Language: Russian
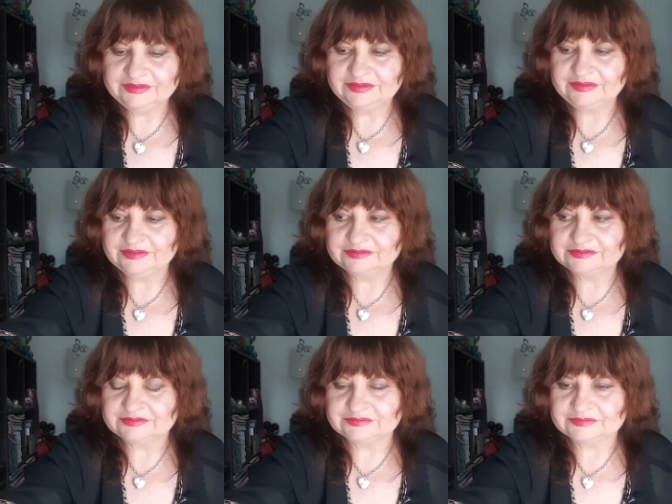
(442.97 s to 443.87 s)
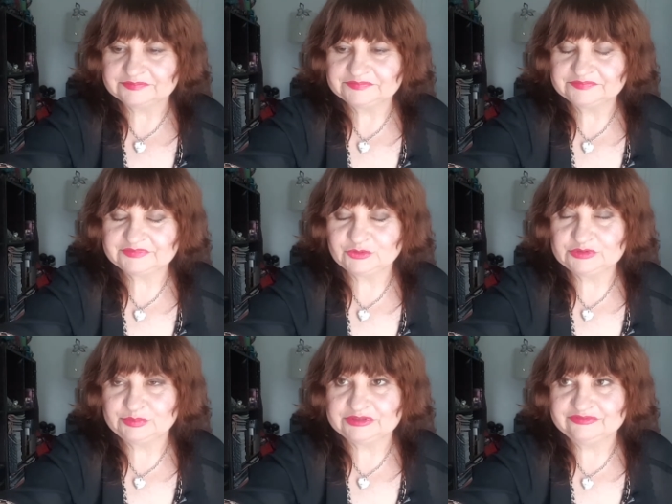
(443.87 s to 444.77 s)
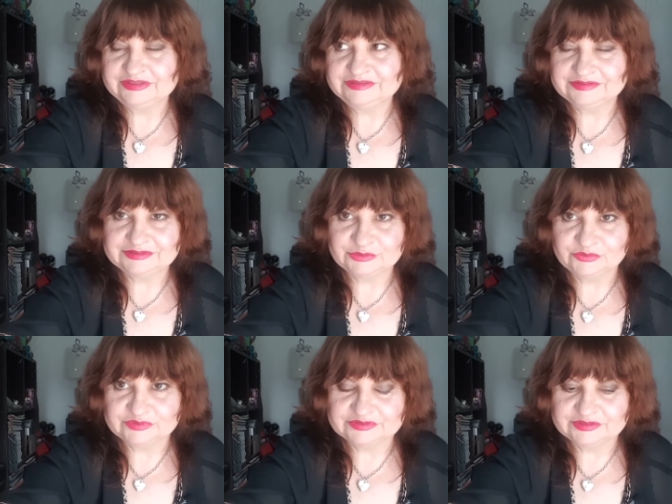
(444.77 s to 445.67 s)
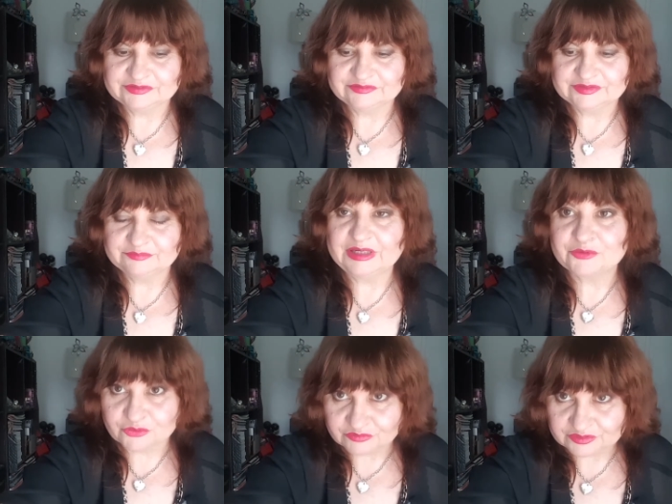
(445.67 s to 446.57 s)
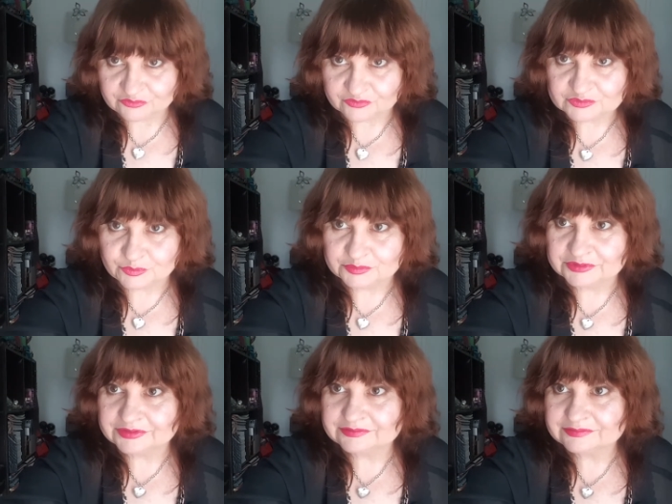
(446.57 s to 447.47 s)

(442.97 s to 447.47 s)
или как это, господи, вылетело слово из головы, махровых, во, вспомнила.